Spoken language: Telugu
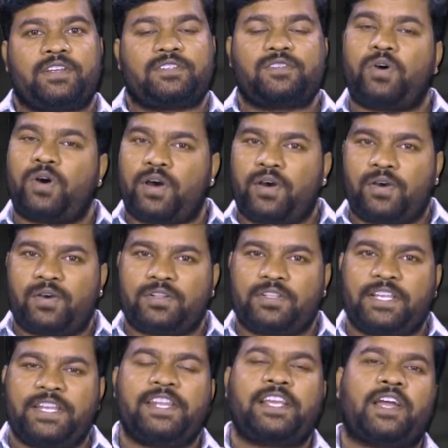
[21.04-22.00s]
సో
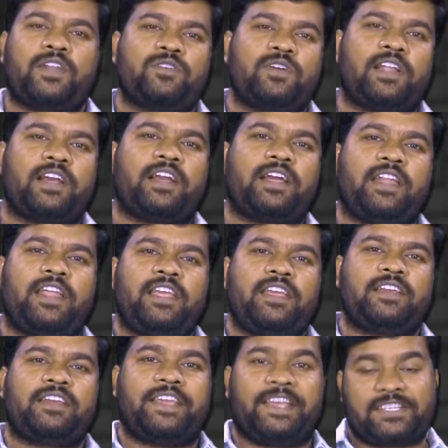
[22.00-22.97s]
దీనికి అనుగుణంగానే
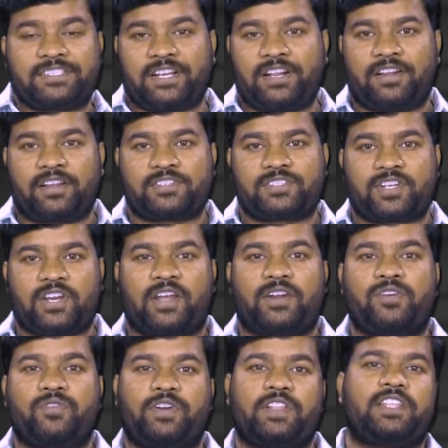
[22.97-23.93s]
కియా సెల్టాస్
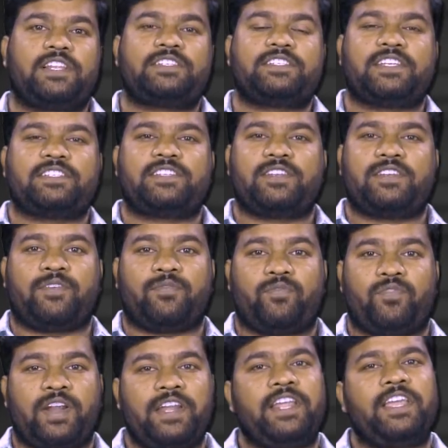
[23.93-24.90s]
కారును విడుదల చేసి
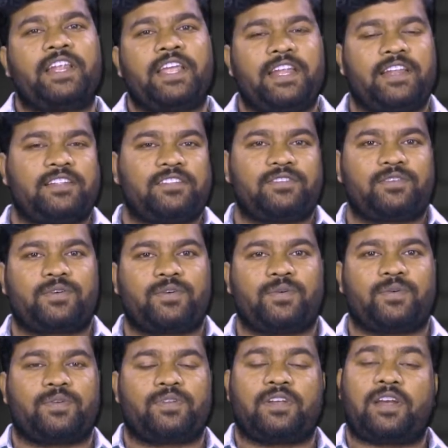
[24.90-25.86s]
వన్ ఇయర్ అయినందుకు
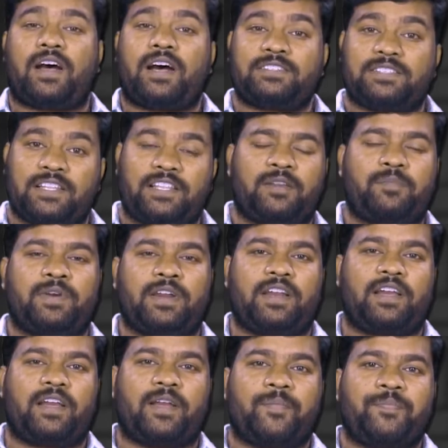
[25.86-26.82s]
ఆ
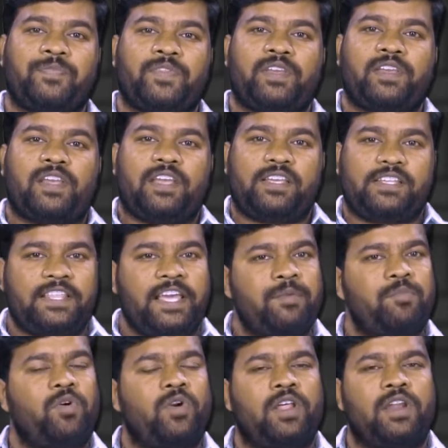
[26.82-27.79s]
సందర్భంగా ఇదే
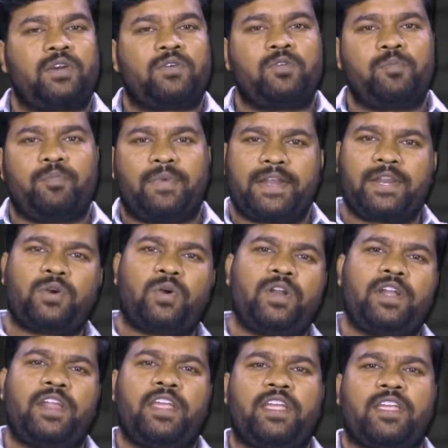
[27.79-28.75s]
మోడల్కు
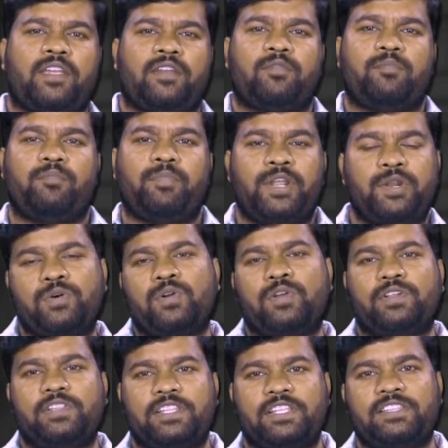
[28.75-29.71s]
మరికొన్ని
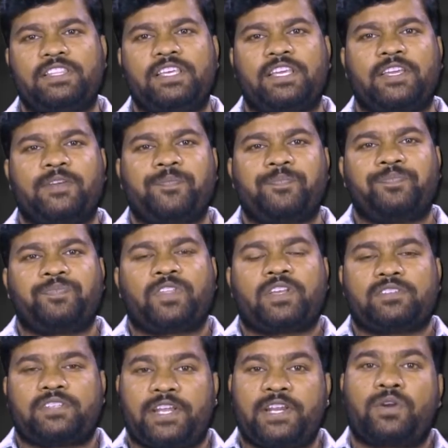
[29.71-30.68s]
మెరుగులు దిద్ది
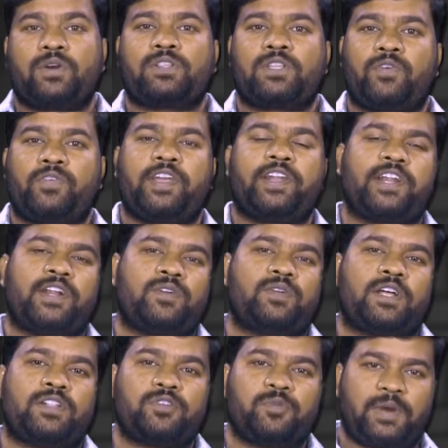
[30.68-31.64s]
సరికొత్త
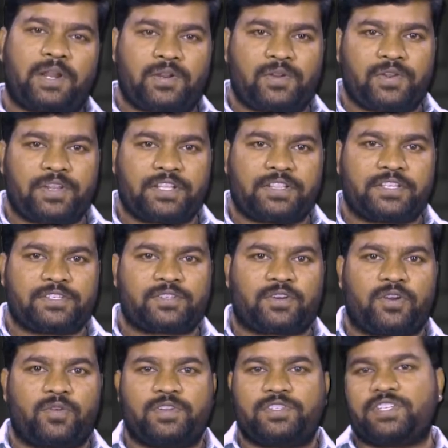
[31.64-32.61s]
వేరియంట్ను అందుబాటులోకి
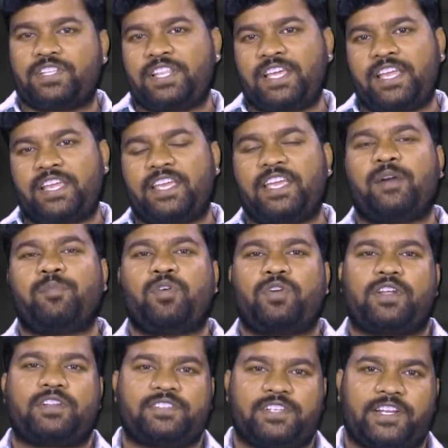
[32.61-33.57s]
తీసుకొని వచ్చింది కియా
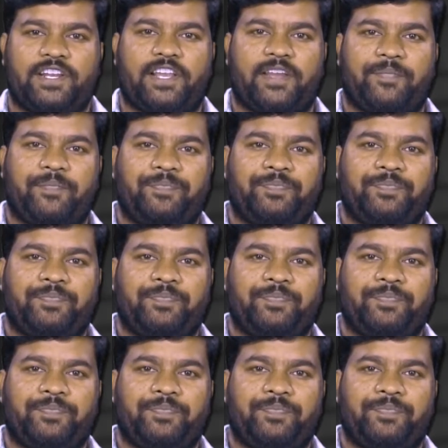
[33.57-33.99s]
మోటార్స్ ఇండియా